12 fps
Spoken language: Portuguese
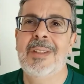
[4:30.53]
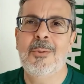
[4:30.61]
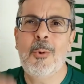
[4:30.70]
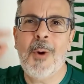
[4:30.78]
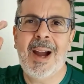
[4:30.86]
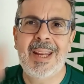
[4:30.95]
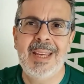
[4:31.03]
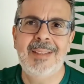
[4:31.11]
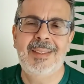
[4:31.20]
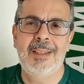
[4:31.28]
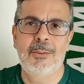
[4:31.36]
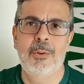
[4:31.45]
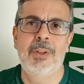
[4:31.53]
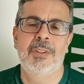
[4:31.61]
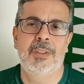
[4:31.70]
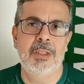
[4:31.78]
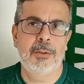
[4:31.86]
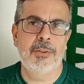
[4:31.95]
são 42
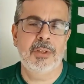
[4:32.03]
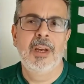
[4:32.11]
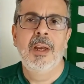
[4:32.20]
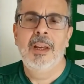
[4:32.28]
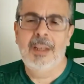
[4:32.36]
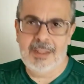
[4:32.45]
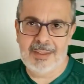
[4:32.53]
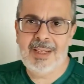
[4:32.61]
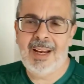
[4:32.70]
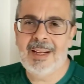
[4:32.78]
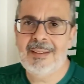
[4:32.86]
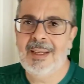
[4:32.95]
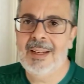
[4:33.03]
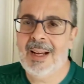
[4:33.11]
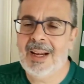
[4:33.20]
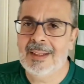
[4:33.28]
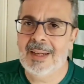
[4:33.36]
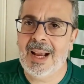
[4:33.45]
títulos que esse cara tem na,
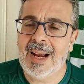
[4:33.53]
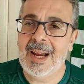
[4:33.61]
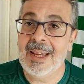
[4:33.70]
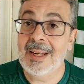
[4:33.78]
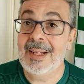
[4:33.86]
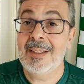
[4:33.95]
na carreira.